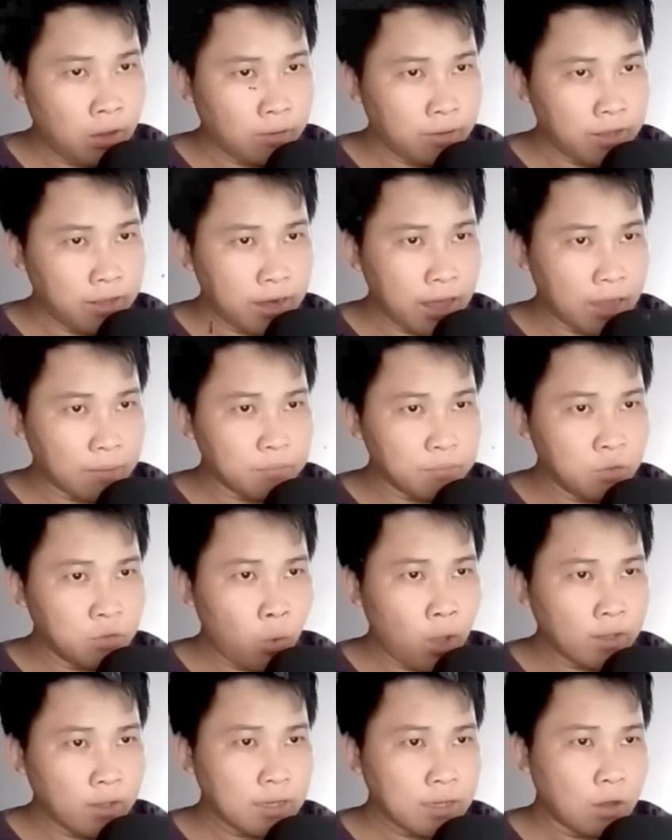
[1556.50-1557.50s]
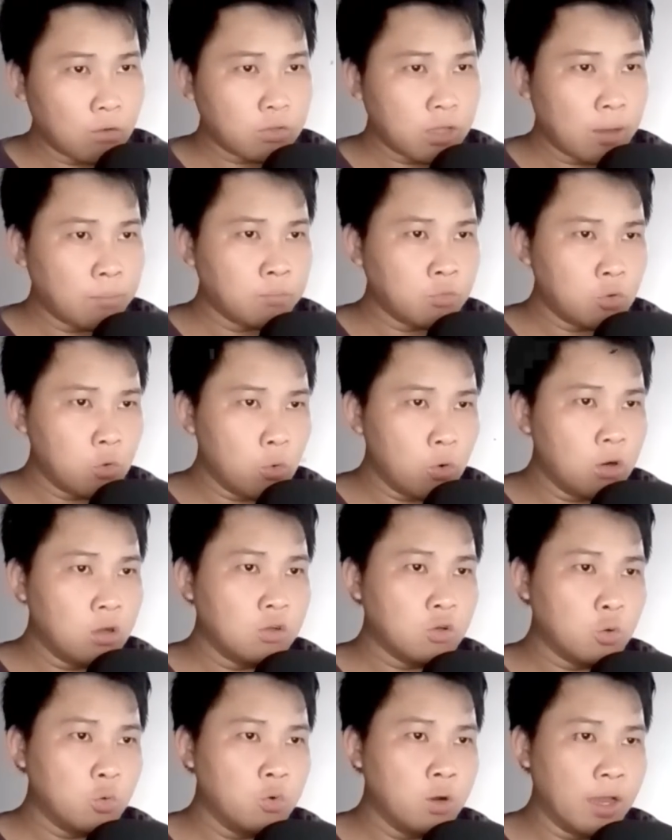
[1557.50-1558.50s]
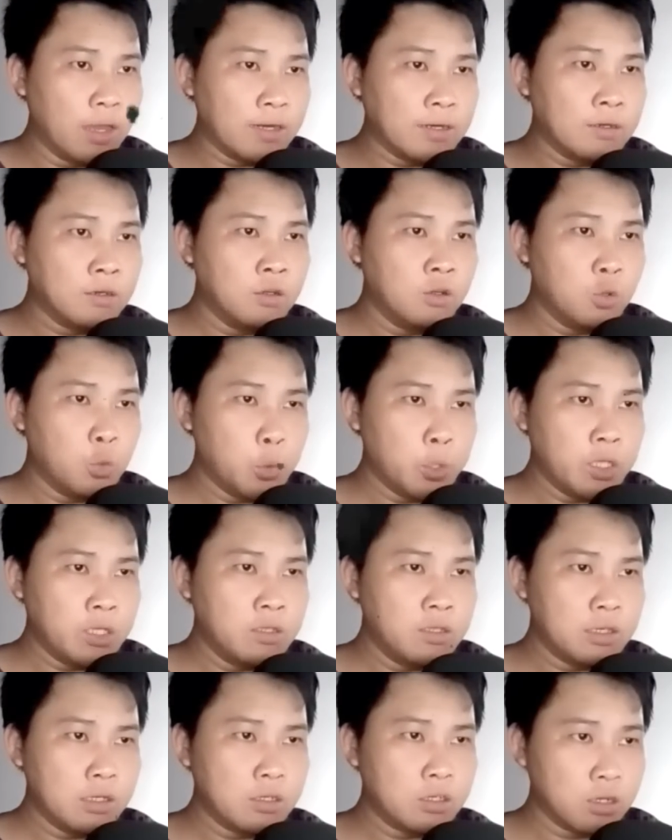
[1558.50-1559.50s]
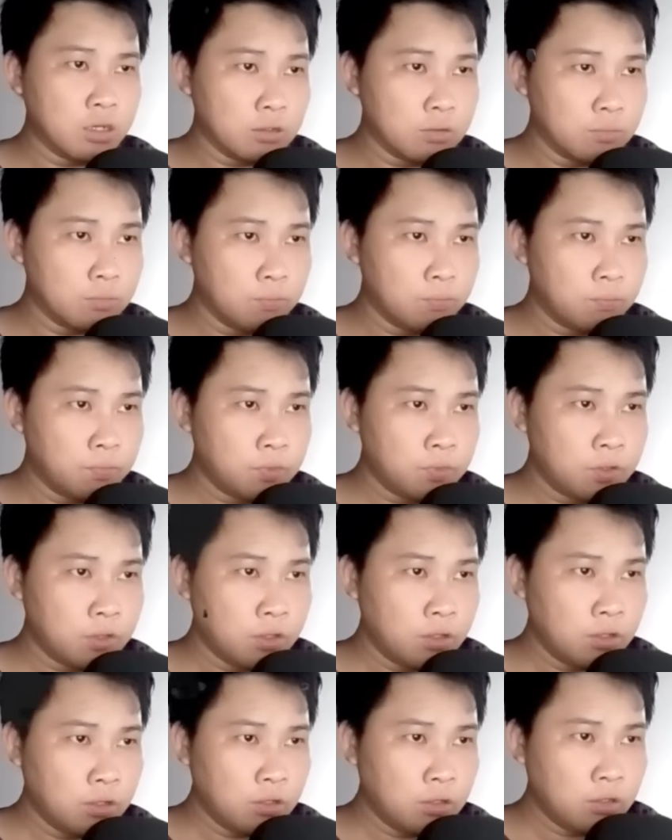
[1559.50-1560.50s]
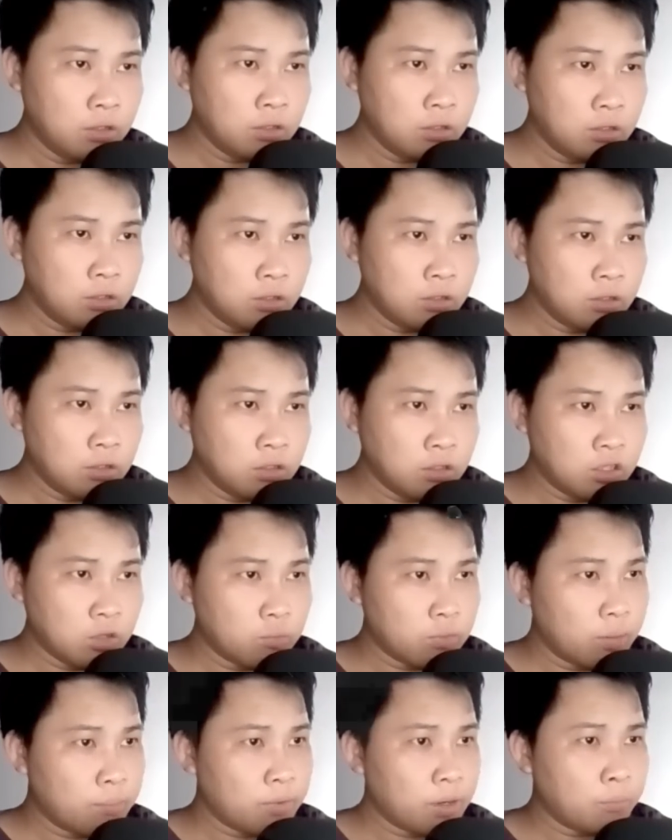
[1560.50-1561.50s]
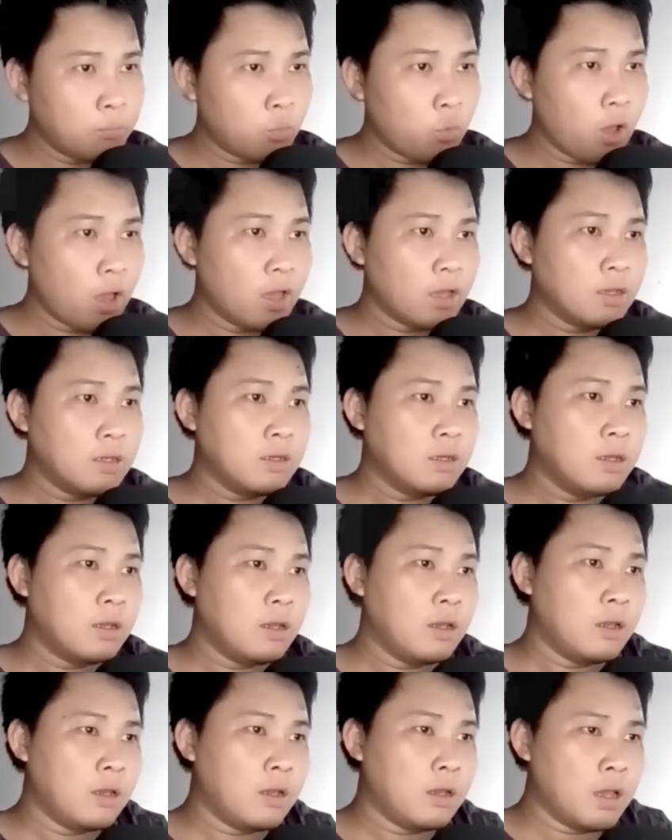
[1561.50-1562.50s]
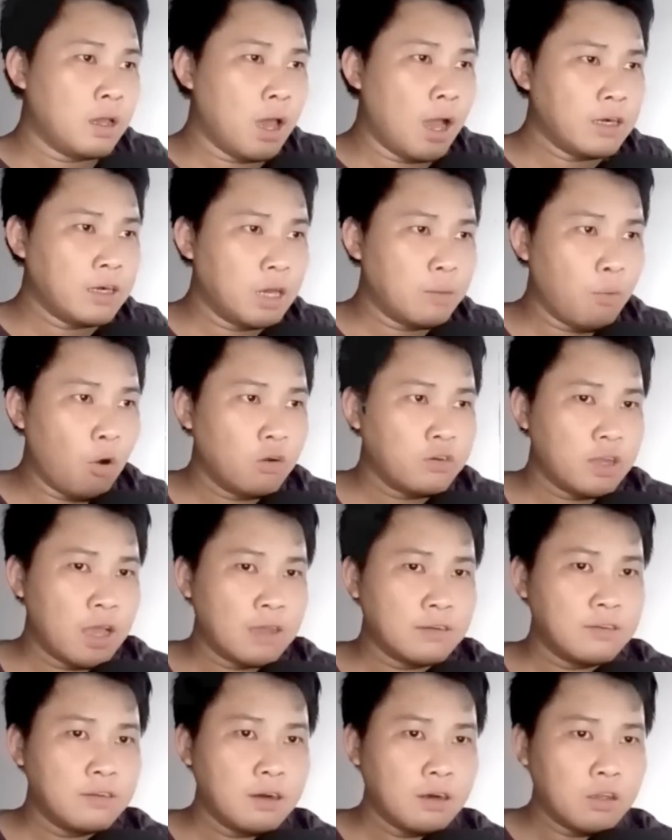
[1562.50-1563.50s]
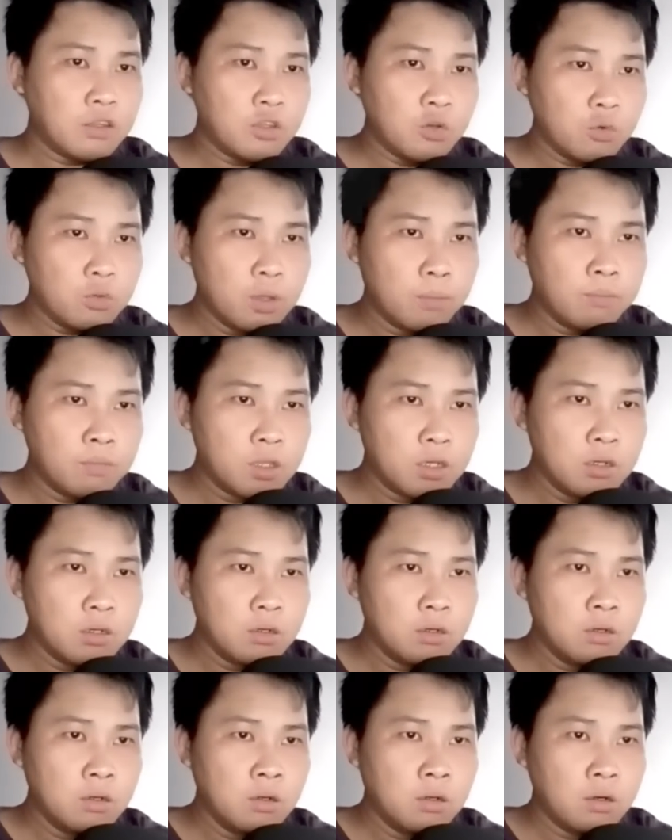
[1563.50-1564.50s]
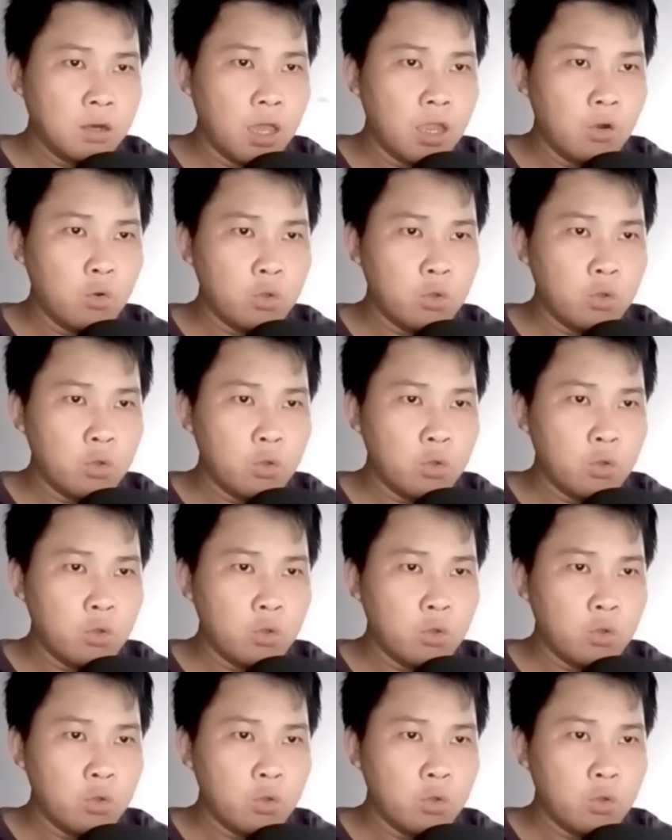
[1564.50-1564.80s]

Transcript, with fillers: Đây là biến hóa cao thâm của ngũ hành huyễn diệt trận. Trong năm năm qua, hắn đã bỏ ra rất là nhiều tâm tư để